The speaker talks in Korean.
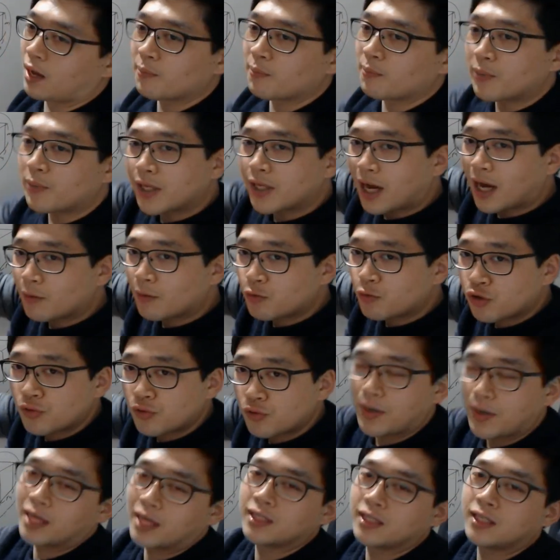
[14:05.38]
한 번에
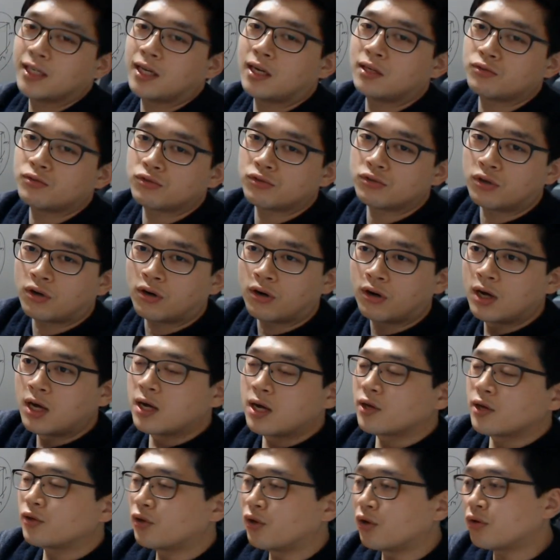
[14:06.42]
압축을 많이 할수록
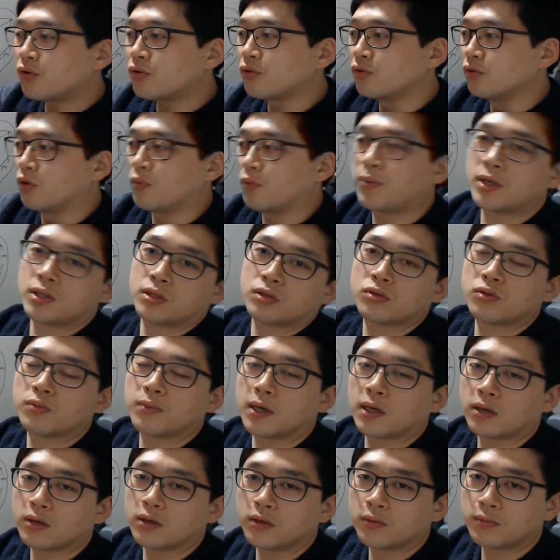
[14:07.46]
효율은 높아질
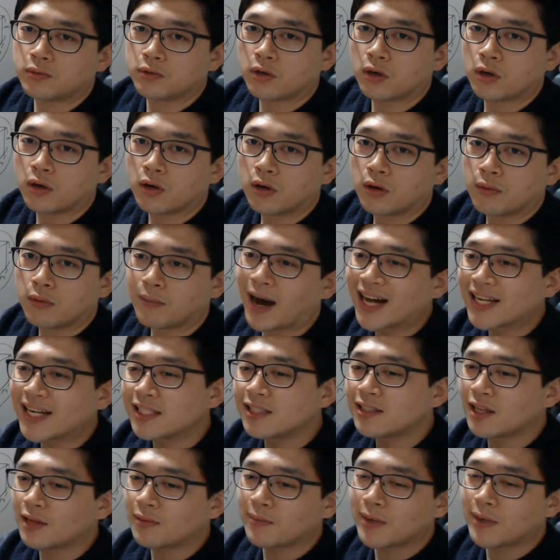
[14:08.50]
수밖에 없죠.
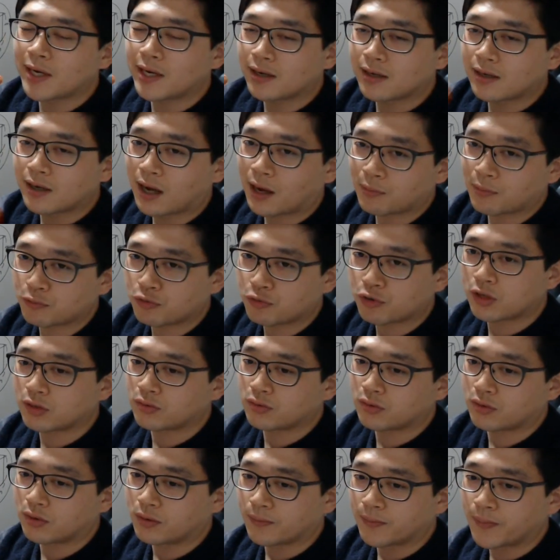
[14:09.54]
많은 냉매량을
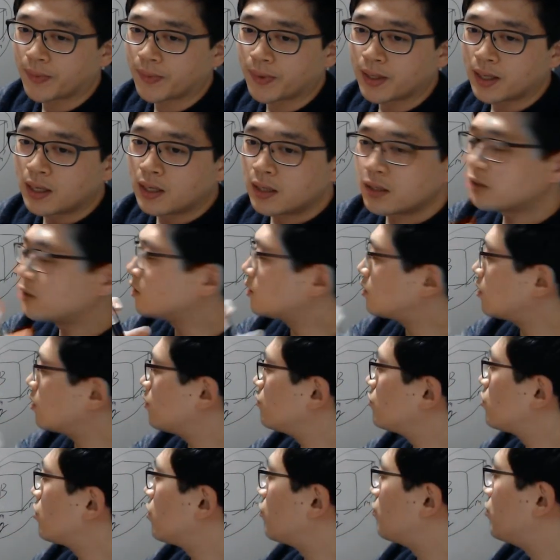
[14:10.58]
압축할수록.
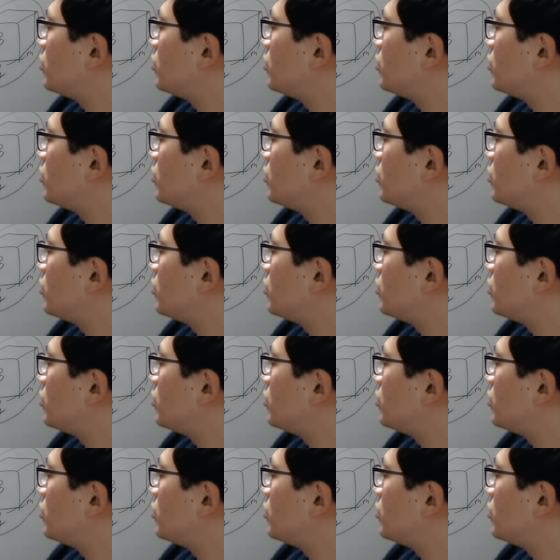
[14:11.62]
그러므로